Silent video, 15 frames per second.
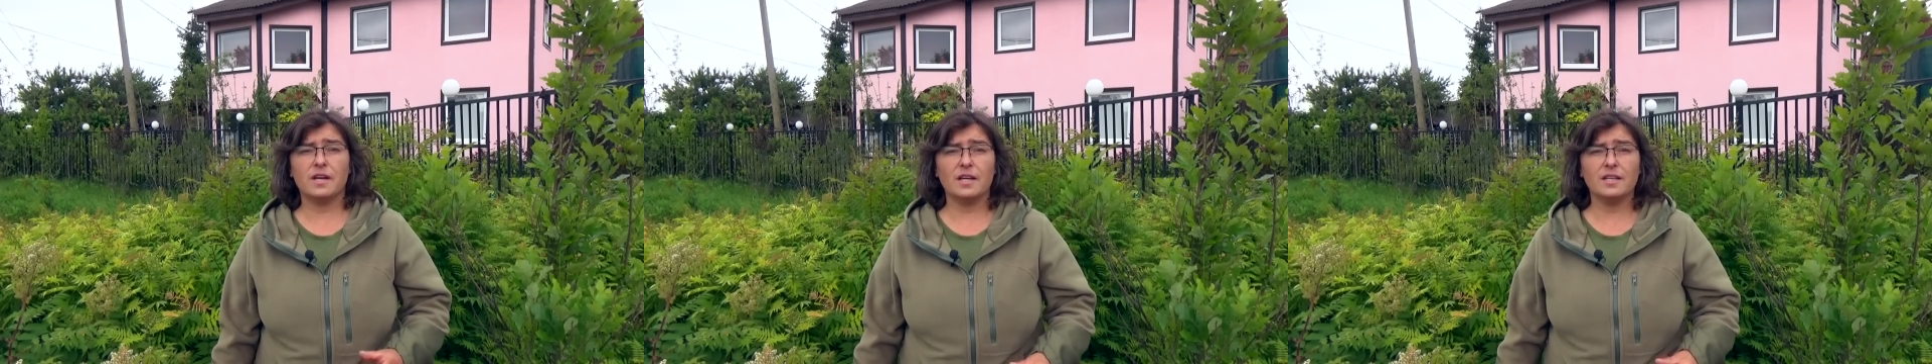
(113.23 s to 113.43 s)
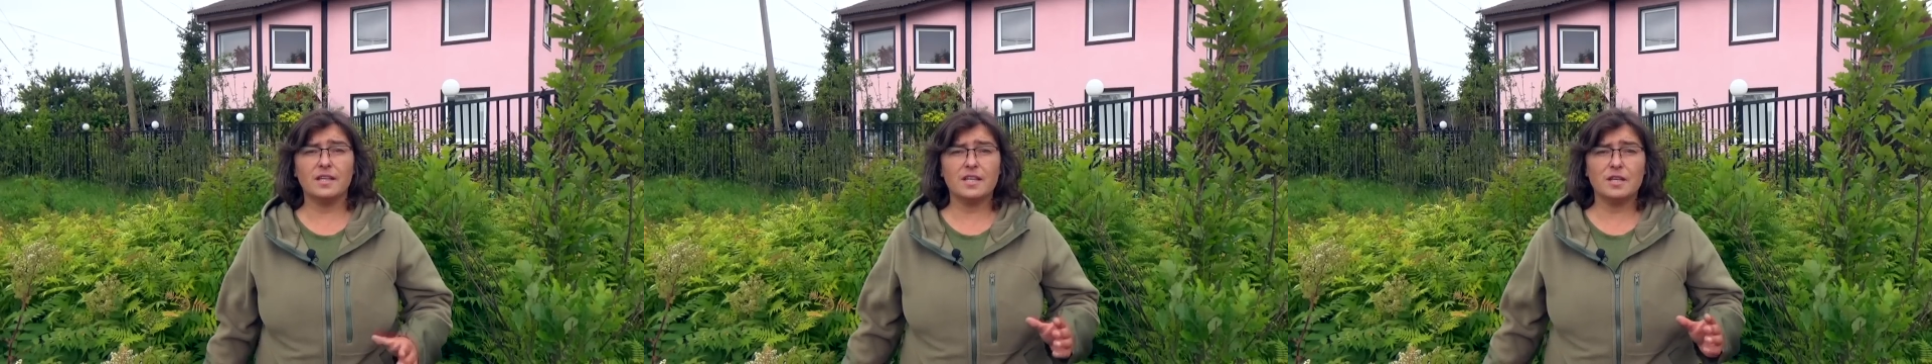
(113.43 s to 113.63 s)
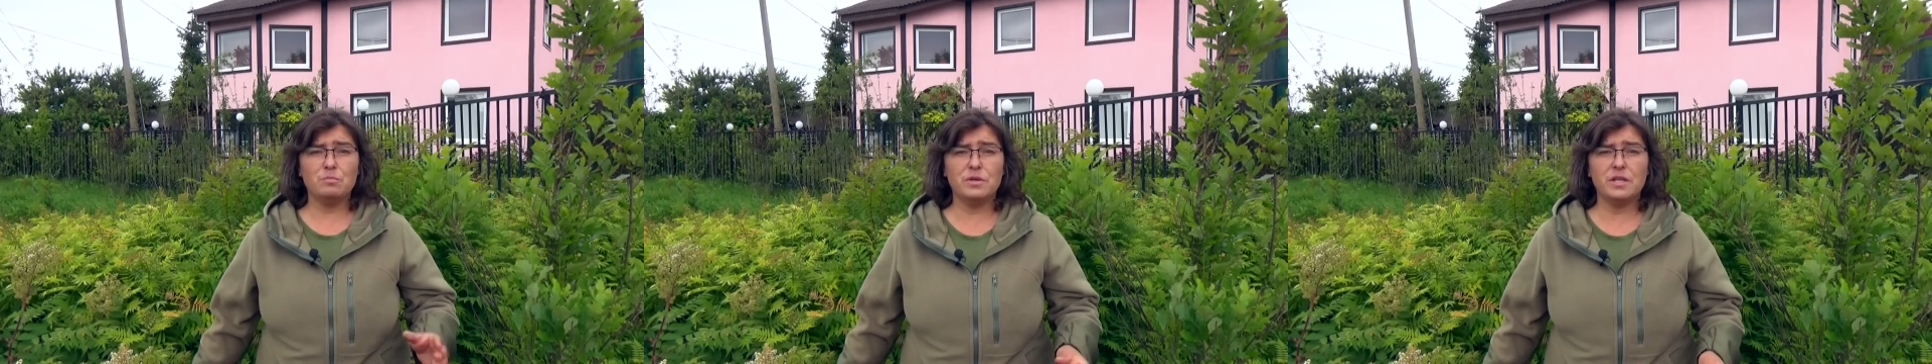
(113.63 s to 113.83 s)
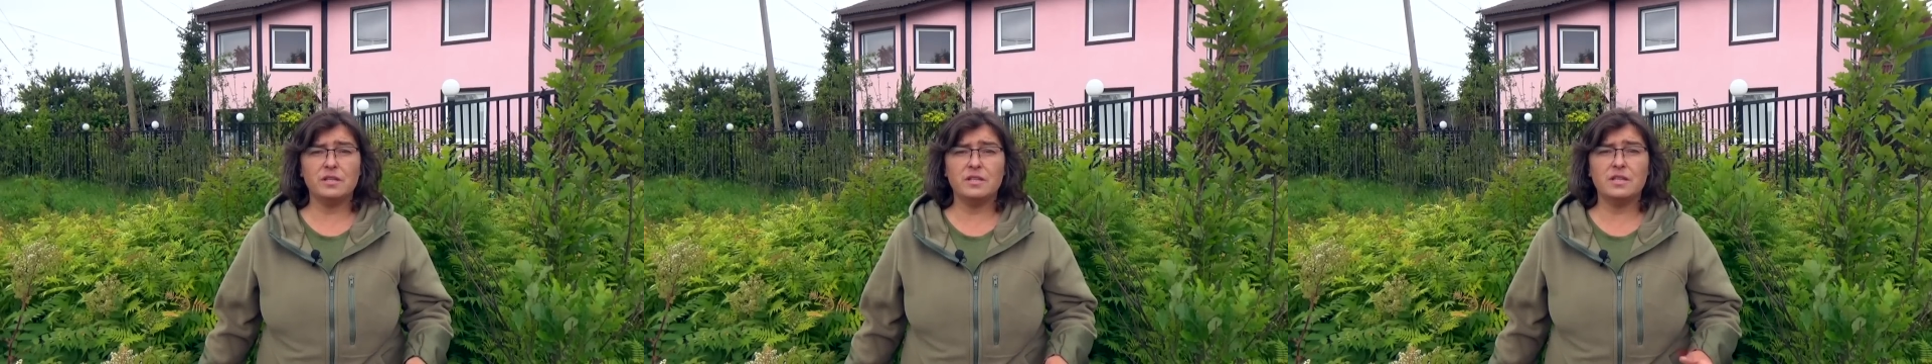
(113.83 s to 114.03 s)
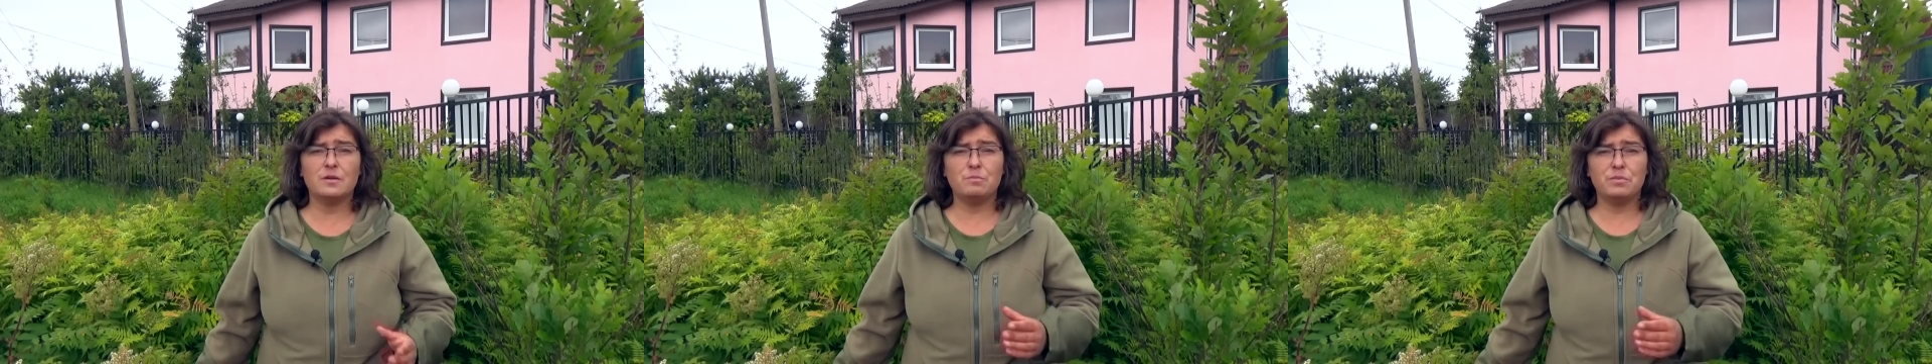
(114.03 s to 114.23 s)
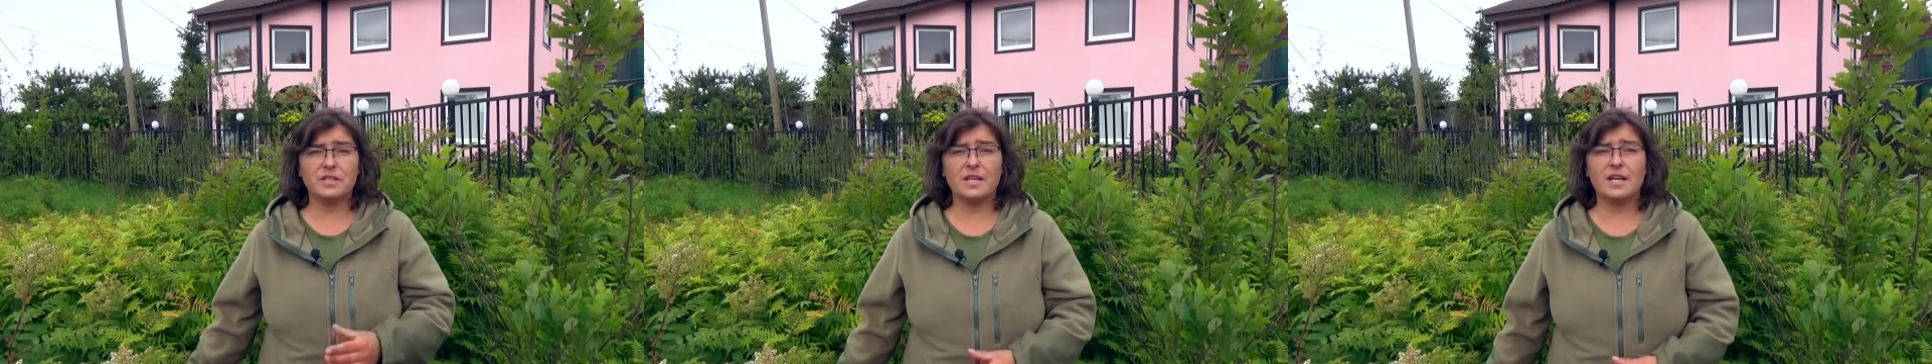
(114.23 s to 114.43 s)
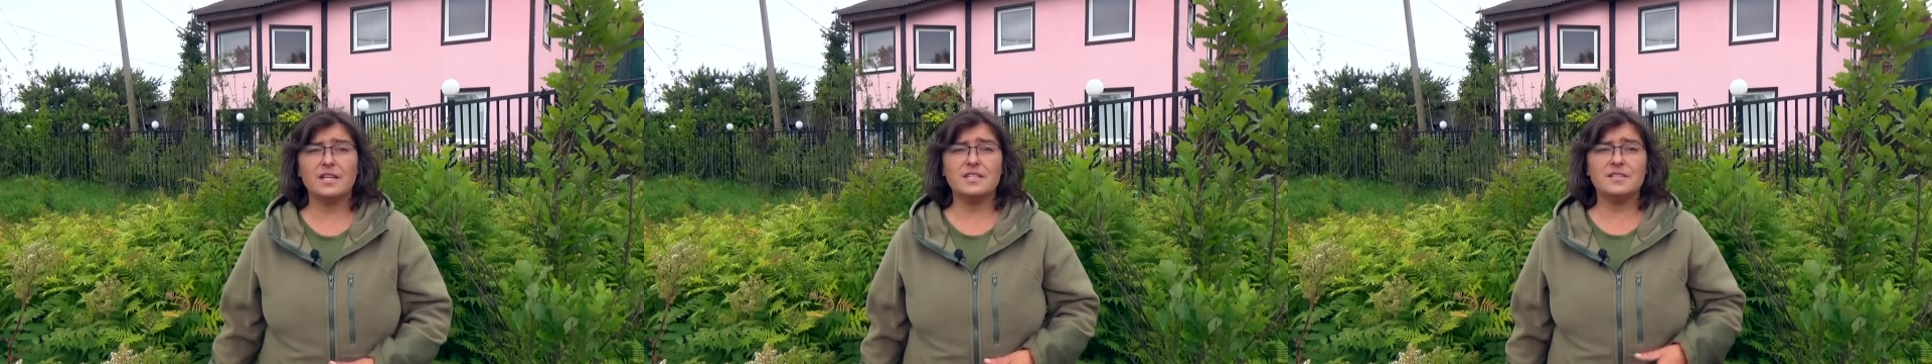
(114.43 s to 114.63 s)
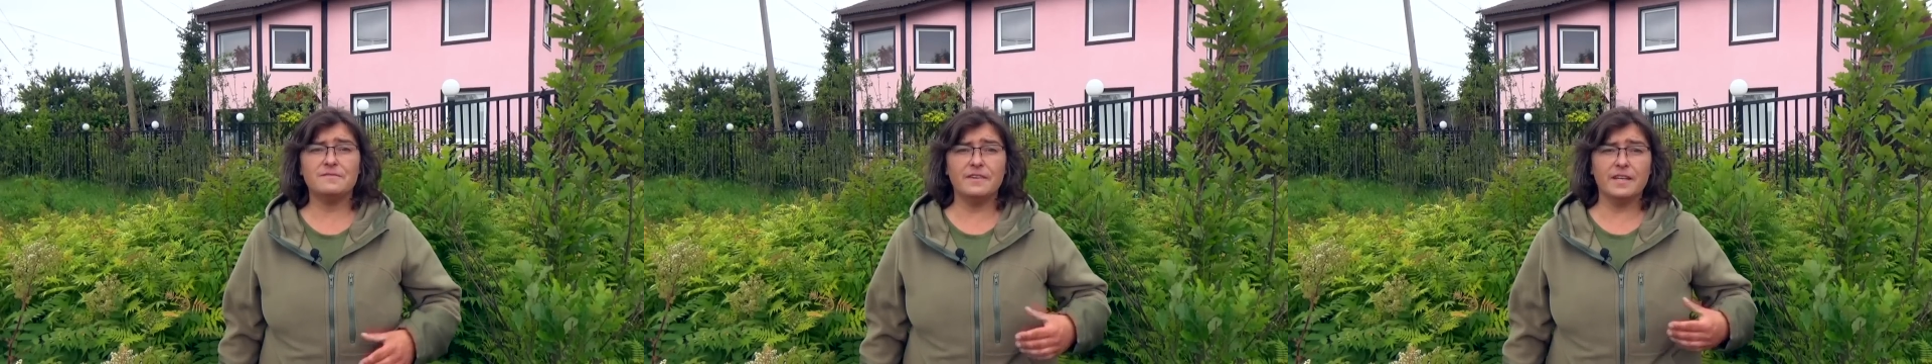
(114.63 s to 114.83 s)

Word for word: когда рябинник пытались